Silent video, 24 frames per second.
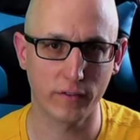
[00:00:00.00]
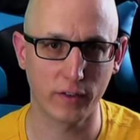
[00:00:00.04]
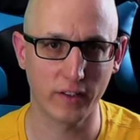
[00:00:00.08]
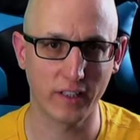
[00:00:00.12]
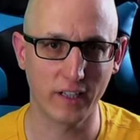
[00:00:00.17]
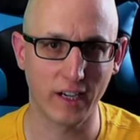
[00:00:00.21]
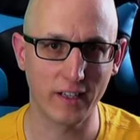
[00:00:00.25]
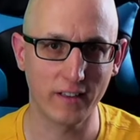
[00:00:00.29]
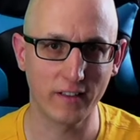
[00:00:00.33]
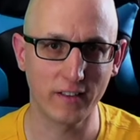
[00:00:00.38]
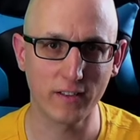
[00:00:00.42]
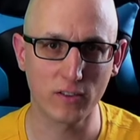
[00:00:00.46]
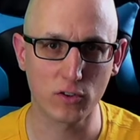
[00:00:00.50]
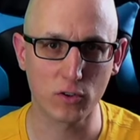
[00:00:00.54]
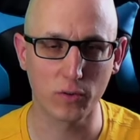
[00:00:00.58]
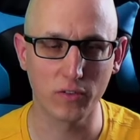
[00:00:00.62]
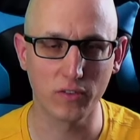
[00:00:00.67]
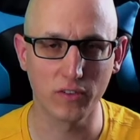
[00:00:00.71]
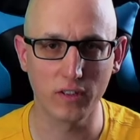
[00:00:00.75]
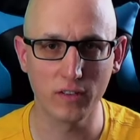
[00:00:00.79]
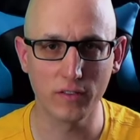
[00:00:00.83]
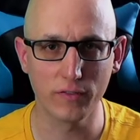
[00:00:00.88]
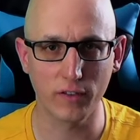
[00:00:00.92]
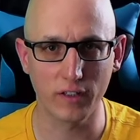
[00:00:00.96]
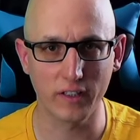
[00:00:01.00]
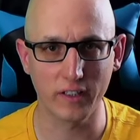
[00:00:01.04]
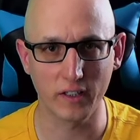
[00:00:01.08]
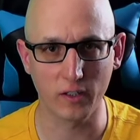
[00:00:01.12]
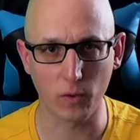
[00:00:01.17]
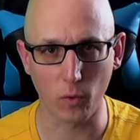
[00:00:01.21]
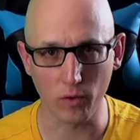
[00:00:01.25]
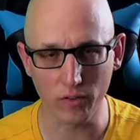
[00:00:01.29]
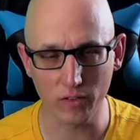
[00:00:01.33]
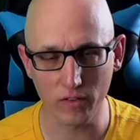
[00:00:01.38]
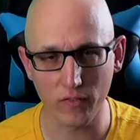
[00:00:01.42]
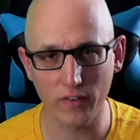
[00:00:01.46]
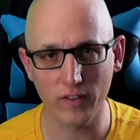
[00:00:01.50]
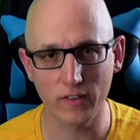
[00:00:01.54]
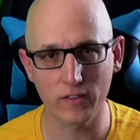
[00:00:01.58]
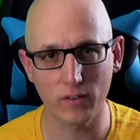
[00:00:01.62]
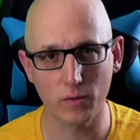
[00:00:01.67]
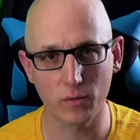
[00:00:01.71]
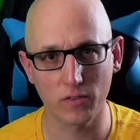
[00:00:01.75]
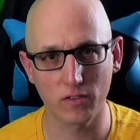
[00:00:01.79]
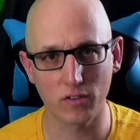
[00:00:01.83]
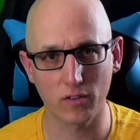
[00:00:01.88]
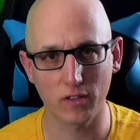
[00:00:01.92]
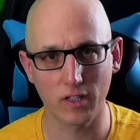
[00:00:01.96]
Von daher ist es schon sinnvoll, die große
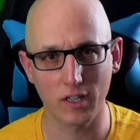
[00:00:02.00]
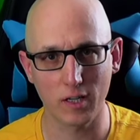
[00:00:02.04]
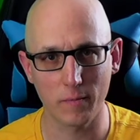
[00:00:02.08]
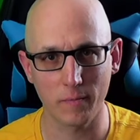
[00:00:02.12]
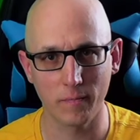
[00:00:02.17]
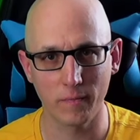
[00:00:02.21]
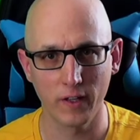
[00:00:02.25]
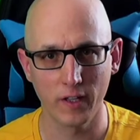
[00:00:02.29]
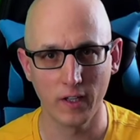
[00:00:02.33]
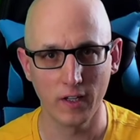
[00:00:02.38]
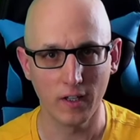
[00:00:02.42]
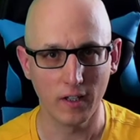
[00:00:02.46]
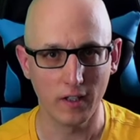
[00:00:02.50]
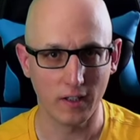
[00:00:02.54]
Version zu nehmen.